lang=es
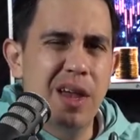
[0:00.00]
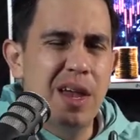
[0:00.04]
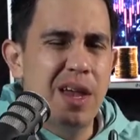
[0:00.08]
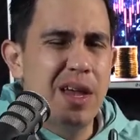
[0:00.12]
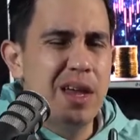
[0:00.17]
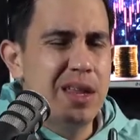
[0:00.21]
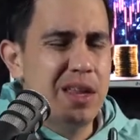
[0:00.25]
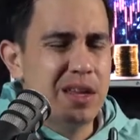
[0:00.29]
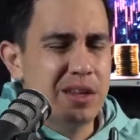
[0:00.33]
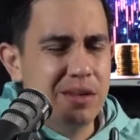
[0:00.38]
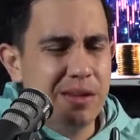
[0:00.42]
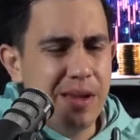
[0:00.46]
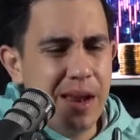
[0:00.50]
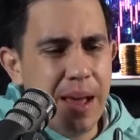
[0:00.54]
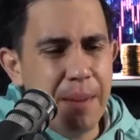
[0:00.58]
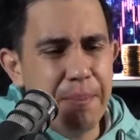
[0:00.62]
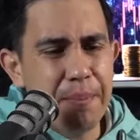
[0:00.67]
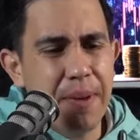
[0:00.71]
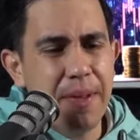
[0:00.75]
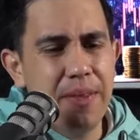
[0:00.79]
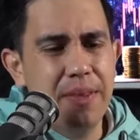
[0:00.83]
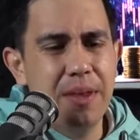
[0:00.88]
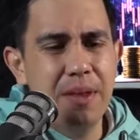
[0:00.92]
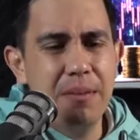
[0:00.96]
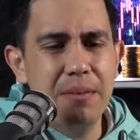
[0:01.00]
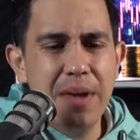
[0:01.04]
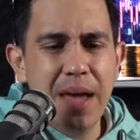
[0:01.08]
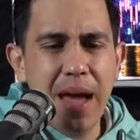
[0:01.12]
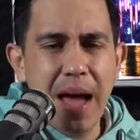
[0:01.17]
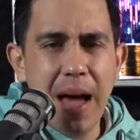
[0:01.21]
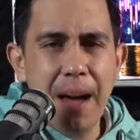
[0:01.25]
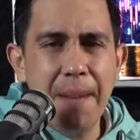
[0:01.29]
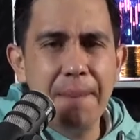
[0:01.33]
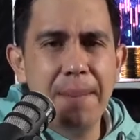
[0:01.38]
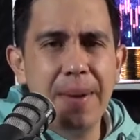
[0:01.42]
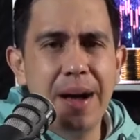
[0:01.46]
y desde la pandemia
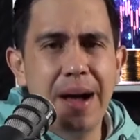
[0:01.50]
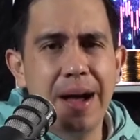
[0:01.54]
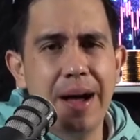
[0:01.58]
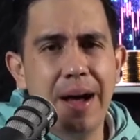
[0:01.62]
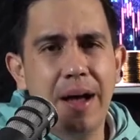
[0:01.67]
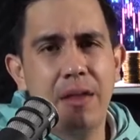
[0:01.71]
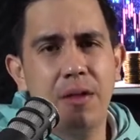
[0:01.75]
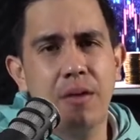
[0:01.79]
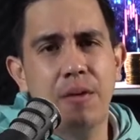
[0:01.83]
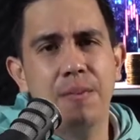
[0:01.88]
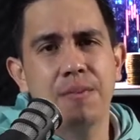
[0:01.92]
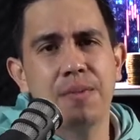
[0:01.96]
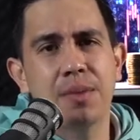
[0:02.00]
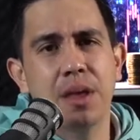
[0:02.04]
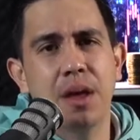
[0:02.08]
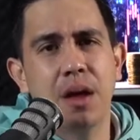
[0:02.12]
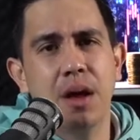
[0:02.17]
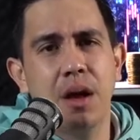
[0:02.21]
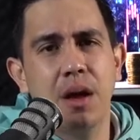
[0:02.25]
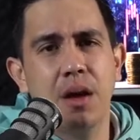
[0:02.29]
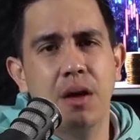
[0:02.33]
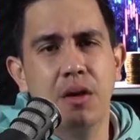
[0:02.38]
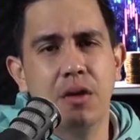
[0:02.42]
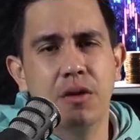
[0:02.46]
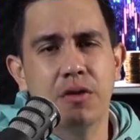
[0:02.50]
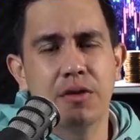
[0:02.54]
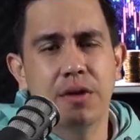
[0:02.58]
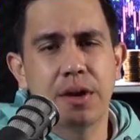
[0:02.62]
han bajado los